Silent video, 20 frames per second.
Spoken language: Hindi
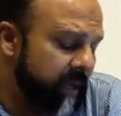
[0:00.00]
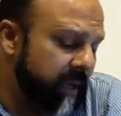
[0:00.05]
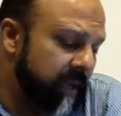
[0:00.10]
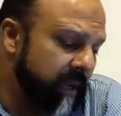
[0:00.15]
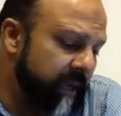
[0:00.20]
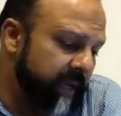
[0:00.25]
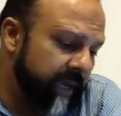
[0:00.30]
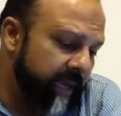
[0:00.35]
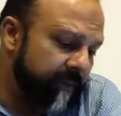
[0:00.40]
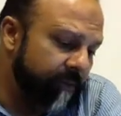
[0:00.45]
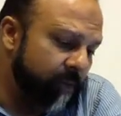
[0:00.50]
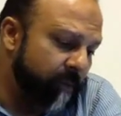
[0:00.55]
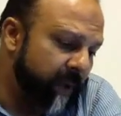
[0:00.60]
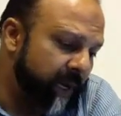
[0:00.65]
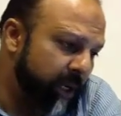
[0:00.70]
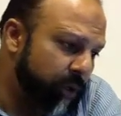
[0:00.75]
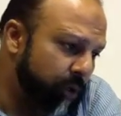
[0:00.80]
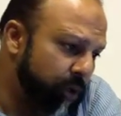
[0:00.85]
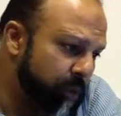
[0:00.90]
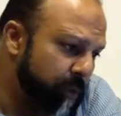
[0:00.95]
एक वो मैं
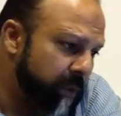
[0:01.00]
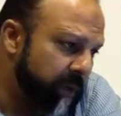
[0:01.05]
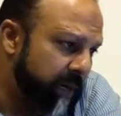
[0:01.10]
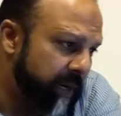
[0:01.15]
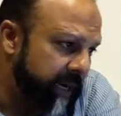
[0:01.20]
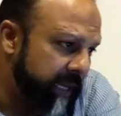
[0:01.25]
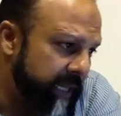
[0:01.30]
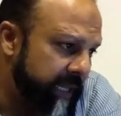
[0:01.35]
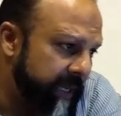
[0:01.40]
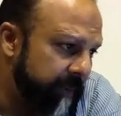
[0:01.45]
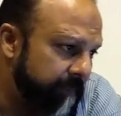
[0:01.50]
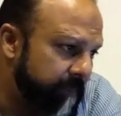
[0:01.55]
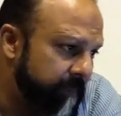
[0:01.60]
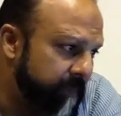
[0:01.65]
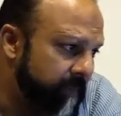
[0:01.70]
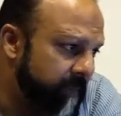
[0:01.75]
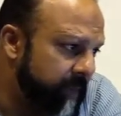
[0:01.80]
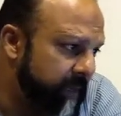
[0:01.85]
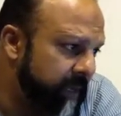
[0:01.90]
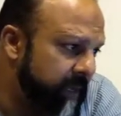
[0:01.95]
न्यूज़ पढ़ रहा
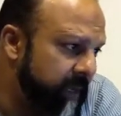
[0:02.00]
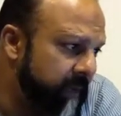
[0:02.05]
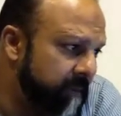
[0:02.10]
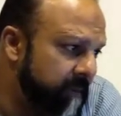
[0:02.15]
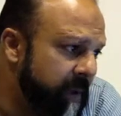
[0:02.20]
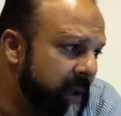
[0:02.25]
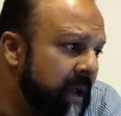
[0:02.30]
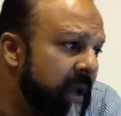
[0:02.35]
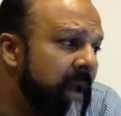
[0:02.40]
था